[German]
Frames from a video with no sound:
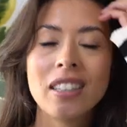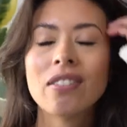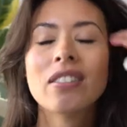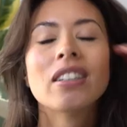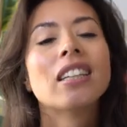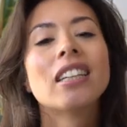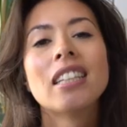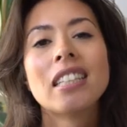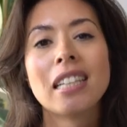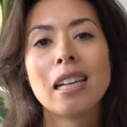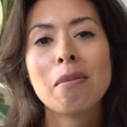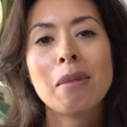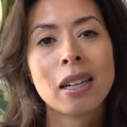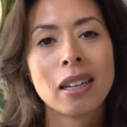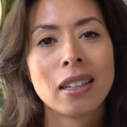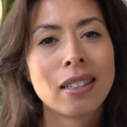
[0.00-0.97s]
Ich finde das
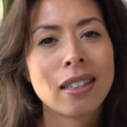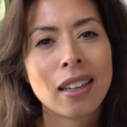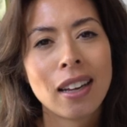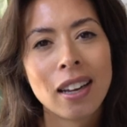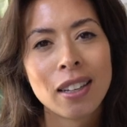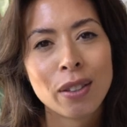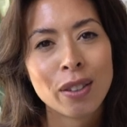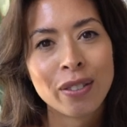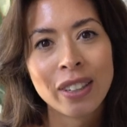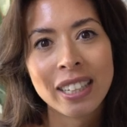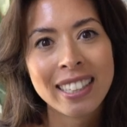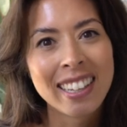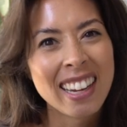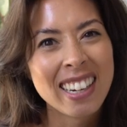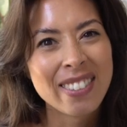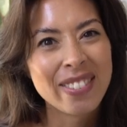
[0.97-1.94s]
selber ganz krass und
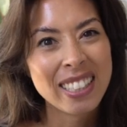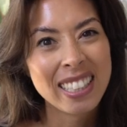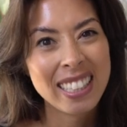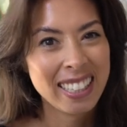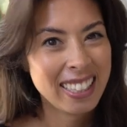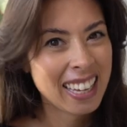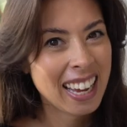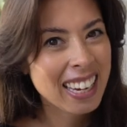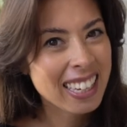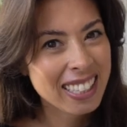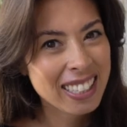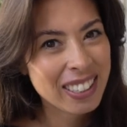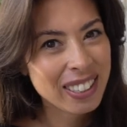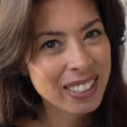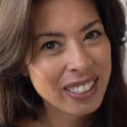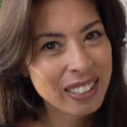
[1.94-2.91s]
weiß gar nicht, was ich
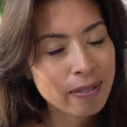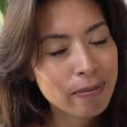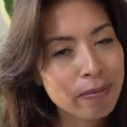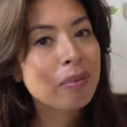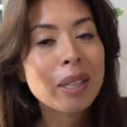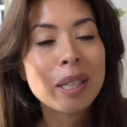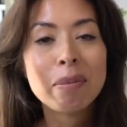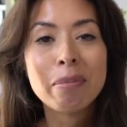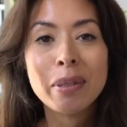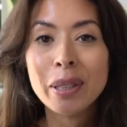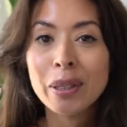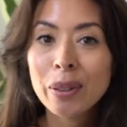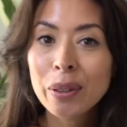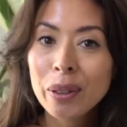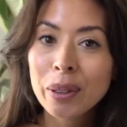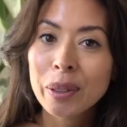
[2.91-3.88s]
sagen soll. Ich bin
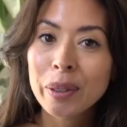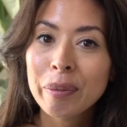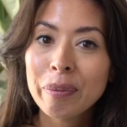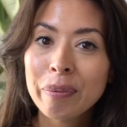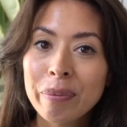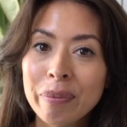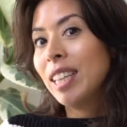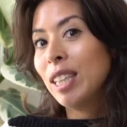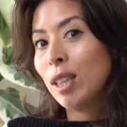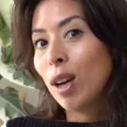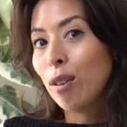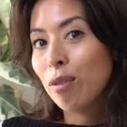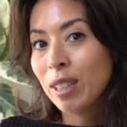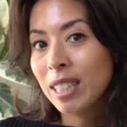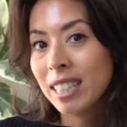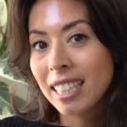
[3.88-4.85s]
zurück. Ich
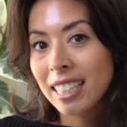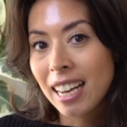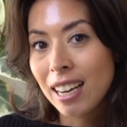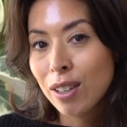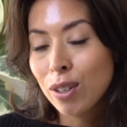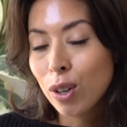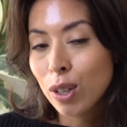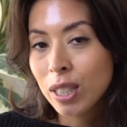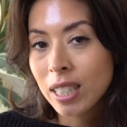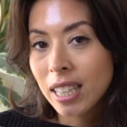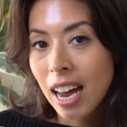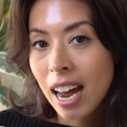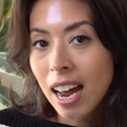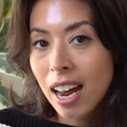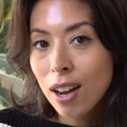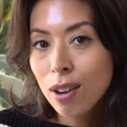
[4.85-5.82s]
hoffe, ihr seid alle noch
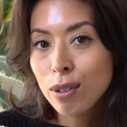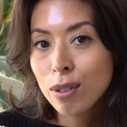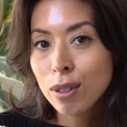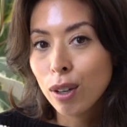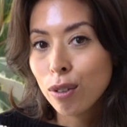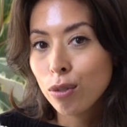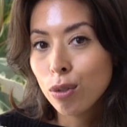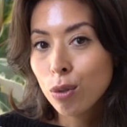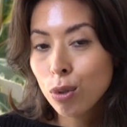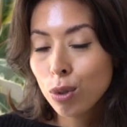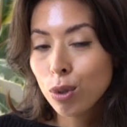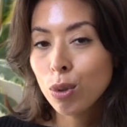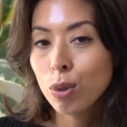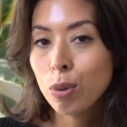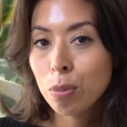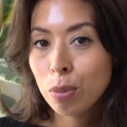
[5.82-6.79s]
da und auf
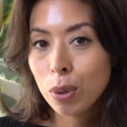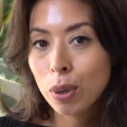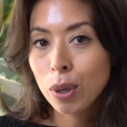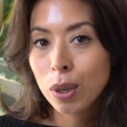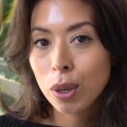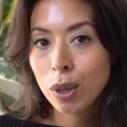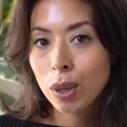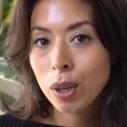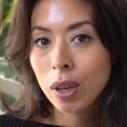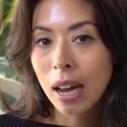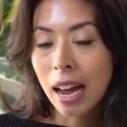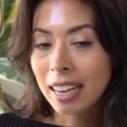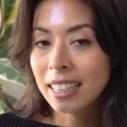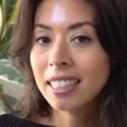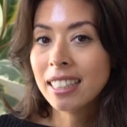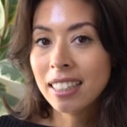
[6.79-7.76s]
YouTube
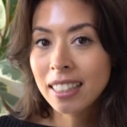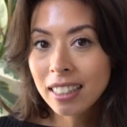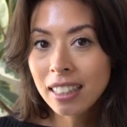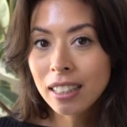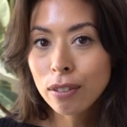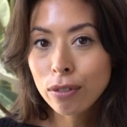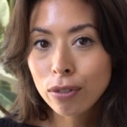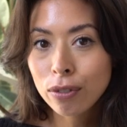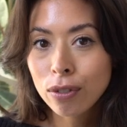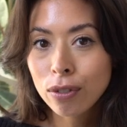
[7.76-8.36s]
aktiv